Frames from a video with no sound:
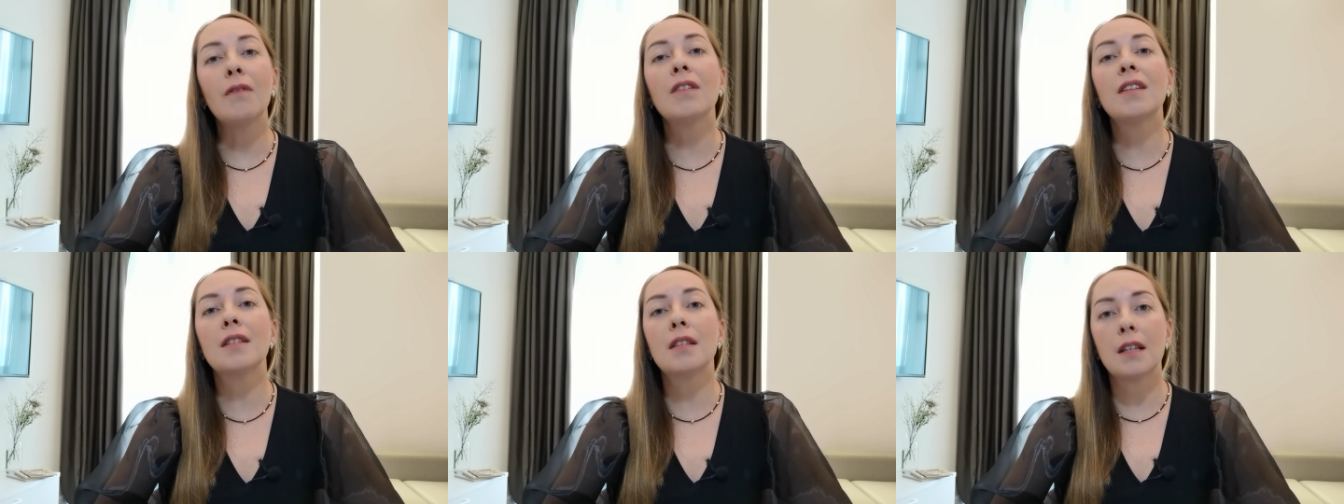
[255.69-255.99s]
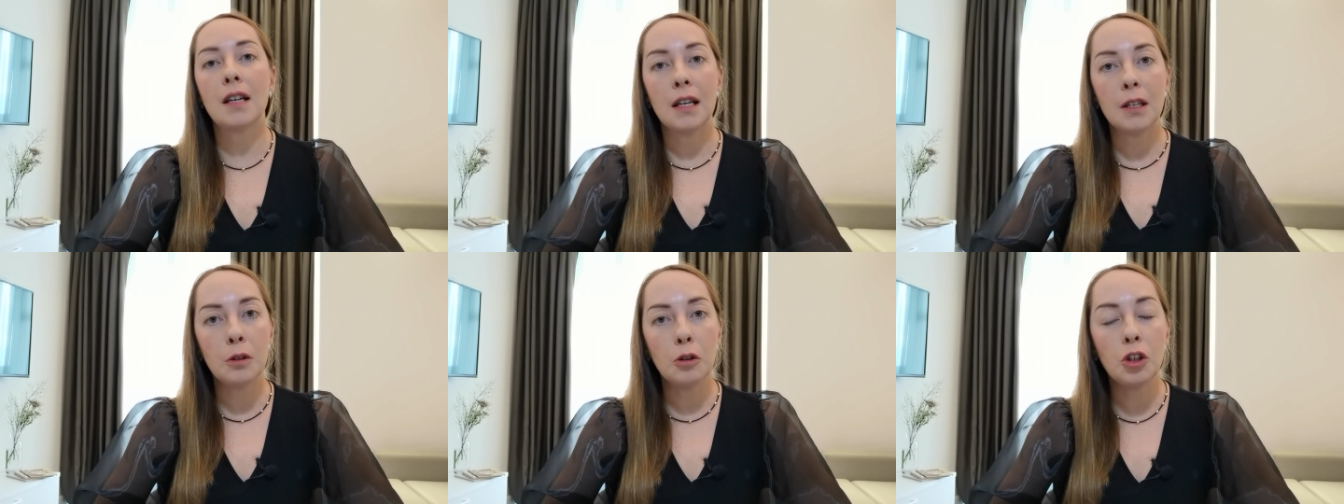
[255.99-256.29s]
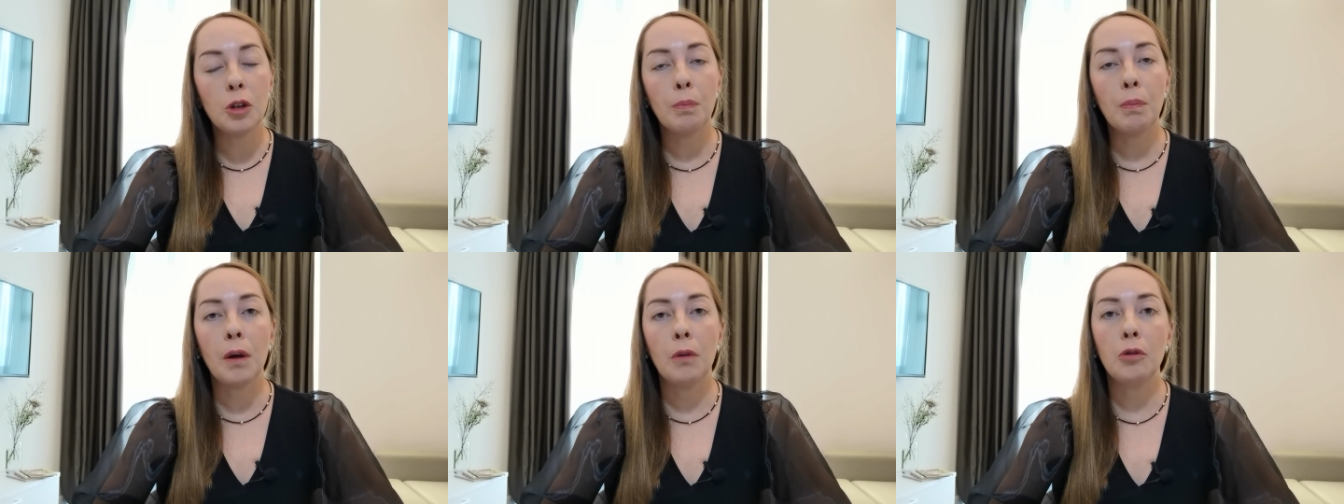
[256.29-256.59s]
и вы
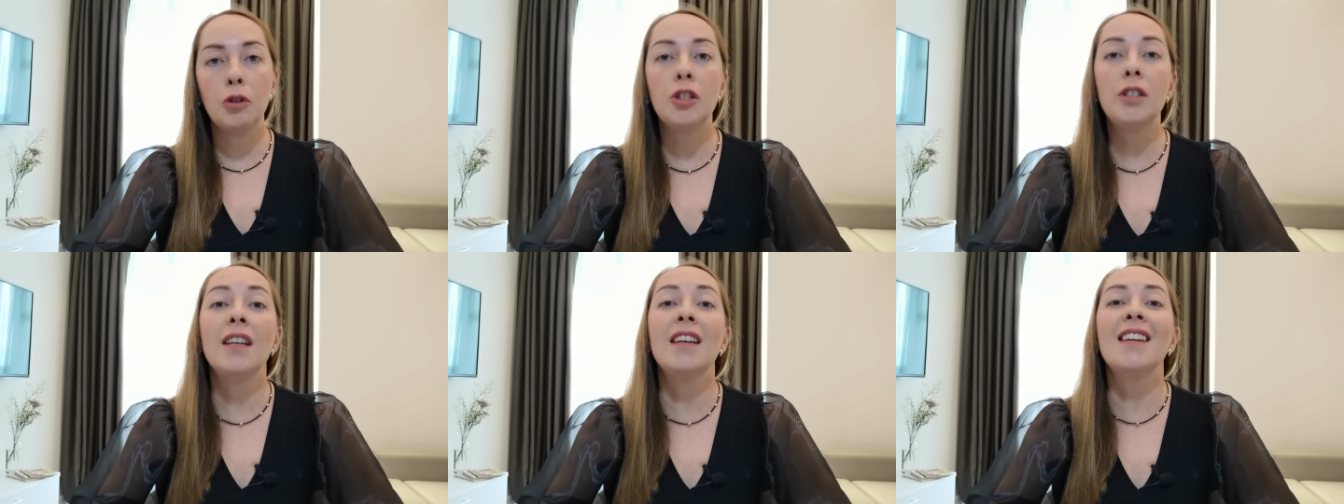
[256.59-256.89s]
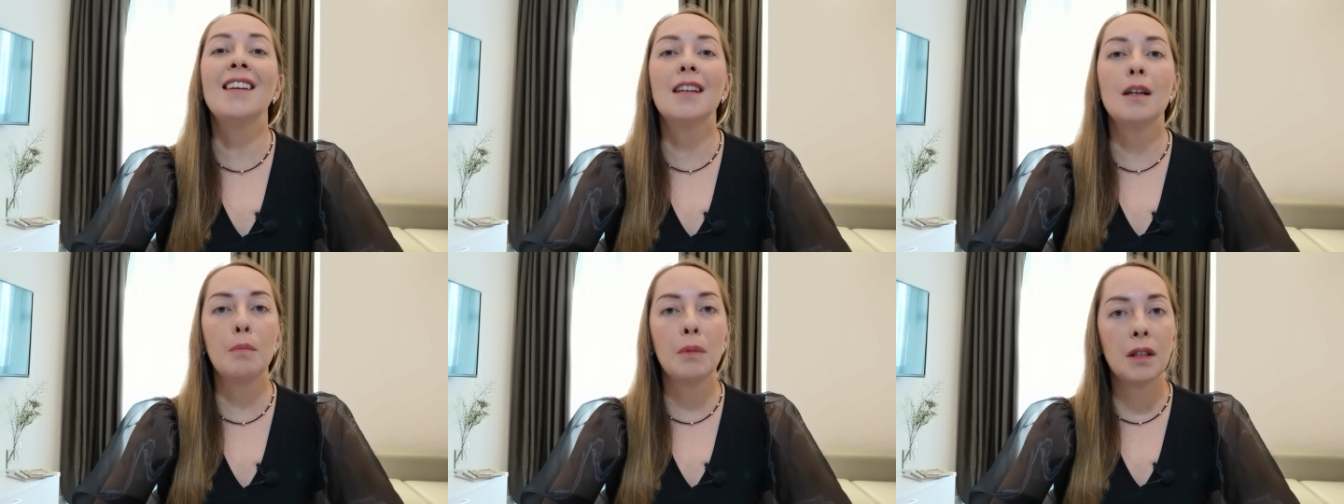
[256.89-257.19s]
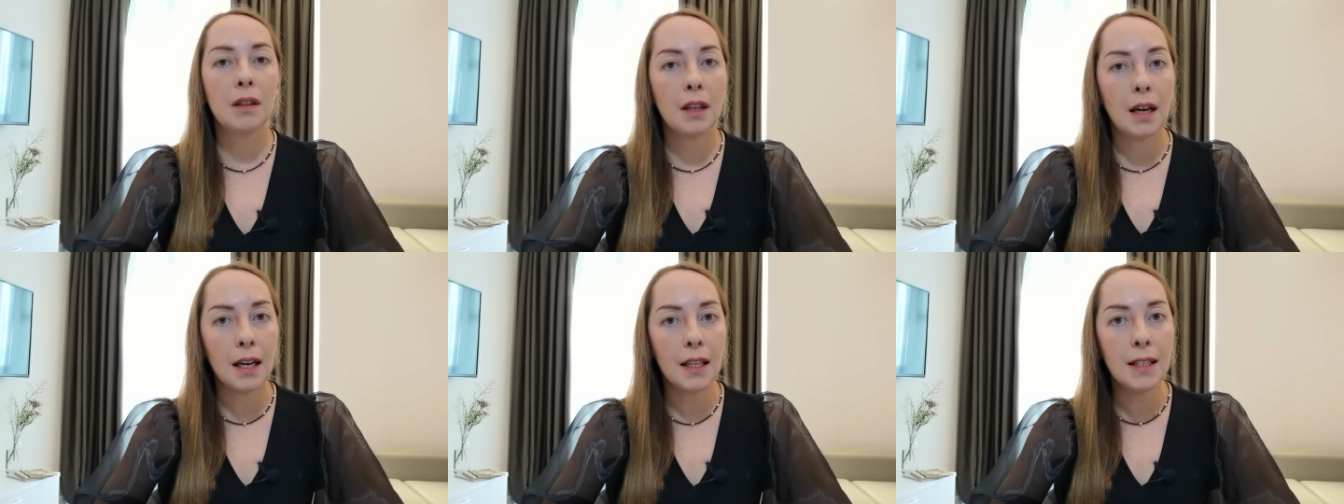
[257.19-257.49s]
сразу же получите
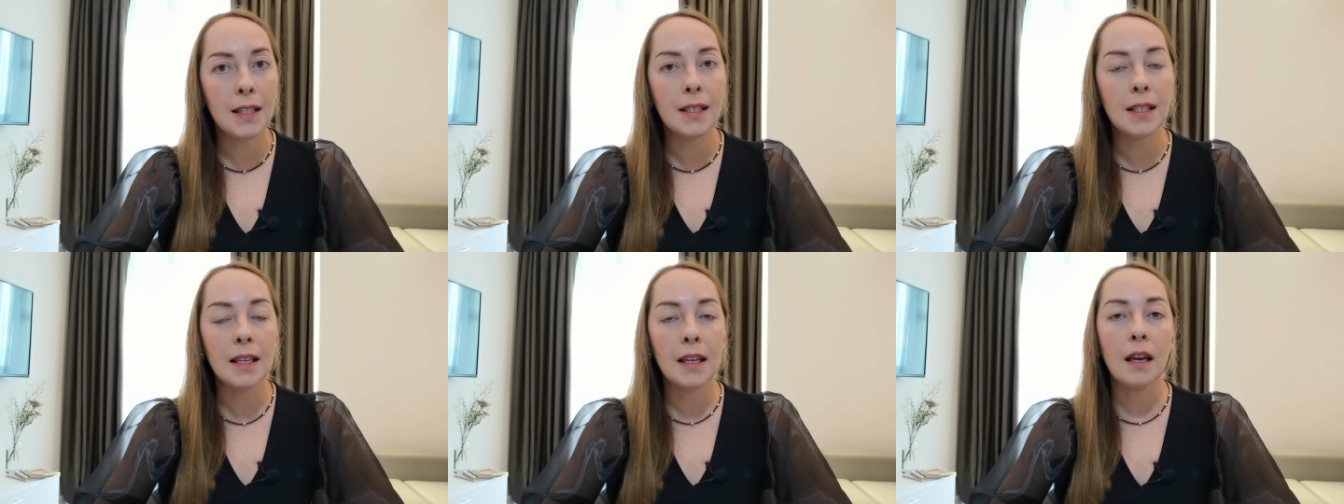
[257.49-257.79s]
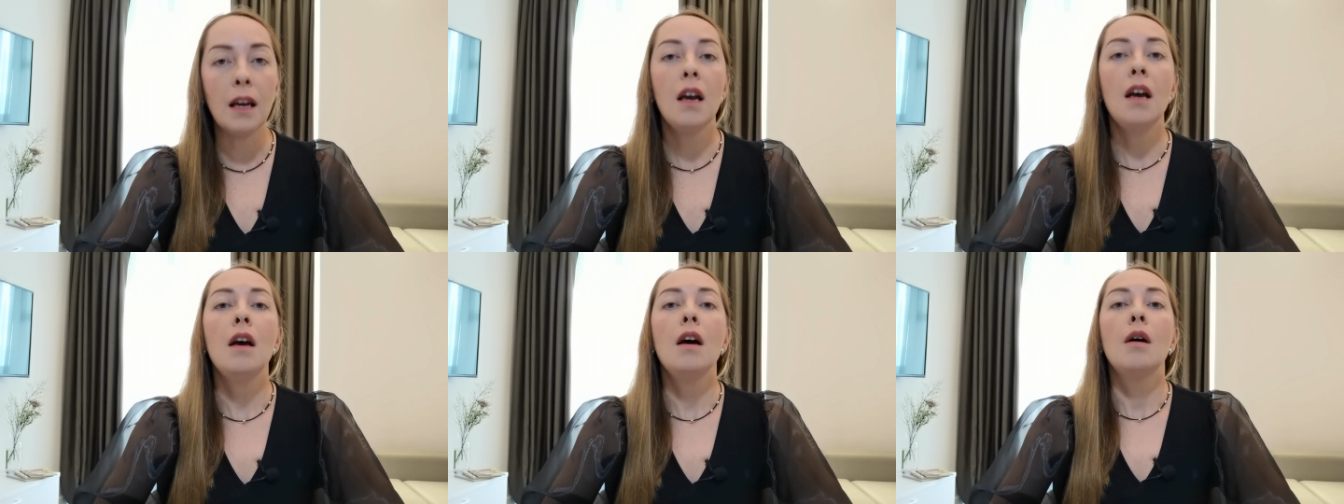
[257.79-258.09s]
рекомендации